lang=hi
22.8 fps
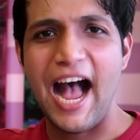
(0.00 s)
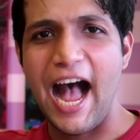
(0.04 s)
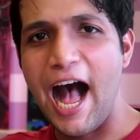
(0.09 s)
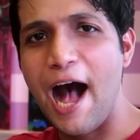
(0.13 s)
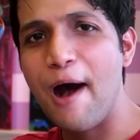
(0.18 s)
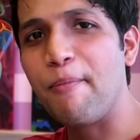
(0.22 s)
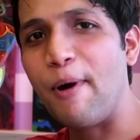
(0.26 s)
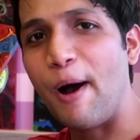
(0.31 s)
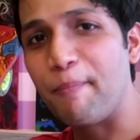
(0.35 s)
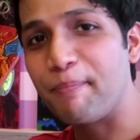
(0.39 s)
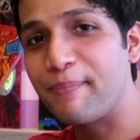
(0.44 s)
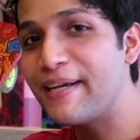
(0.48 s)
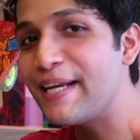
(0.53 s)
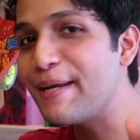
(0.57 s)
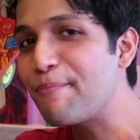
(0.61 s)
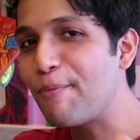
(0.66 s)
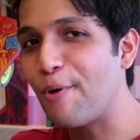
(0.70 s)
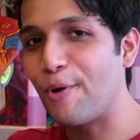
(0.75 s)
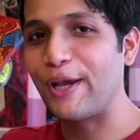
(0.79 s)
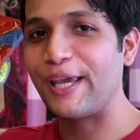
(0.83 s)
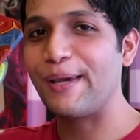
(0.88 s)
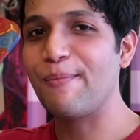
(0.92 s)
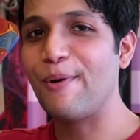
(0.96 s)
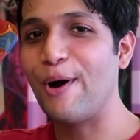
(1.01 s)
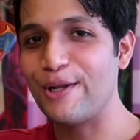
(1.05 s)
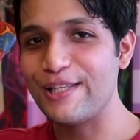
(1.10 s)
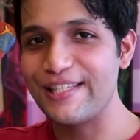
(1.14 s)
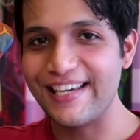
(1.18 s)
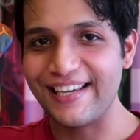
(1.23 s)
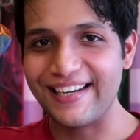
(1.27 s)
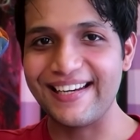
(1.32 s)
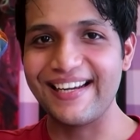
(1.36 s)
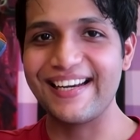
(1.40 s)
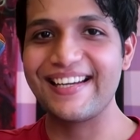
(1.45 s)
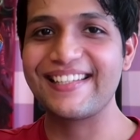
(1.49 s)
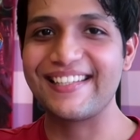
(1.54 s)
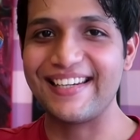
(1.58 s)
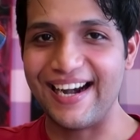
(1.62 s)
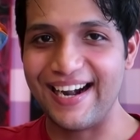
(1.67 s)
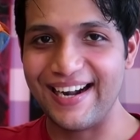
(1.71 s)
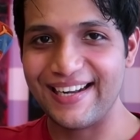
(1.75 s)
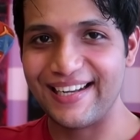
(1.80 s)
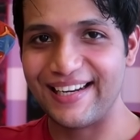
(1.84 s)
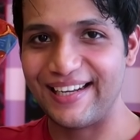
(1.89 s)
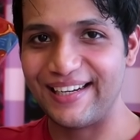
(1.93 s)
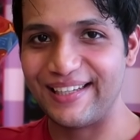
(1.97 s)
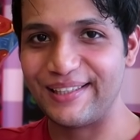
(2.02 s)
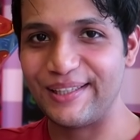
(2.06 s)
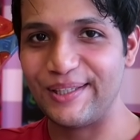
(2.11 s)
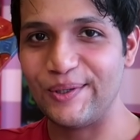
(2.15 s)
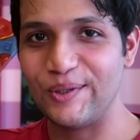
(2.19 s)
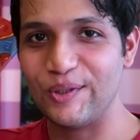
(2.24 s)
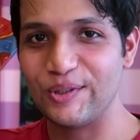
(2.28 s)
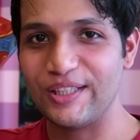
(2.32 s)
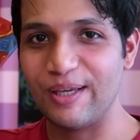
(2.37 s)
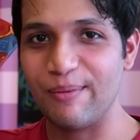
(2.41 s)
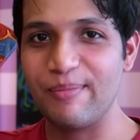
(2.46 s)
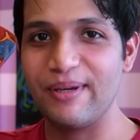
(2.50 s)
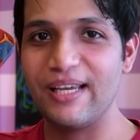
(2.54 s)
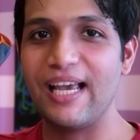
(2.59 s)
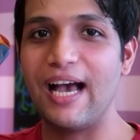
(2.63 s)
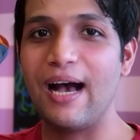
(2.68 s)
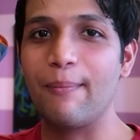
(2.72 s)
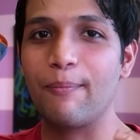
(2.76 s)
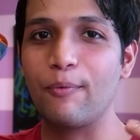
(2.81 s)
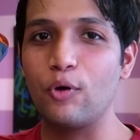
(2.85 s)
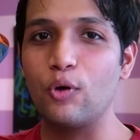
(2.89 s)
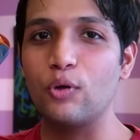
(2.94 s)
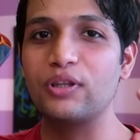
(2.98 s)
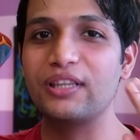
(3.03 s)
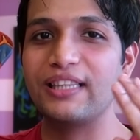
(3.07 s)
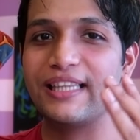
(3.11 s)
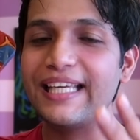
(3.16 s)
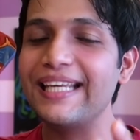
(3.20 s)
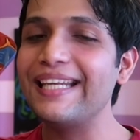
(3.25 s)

आप अपनी पोकीमॉन जर्नी स्टार्ट करते हो तभी आपको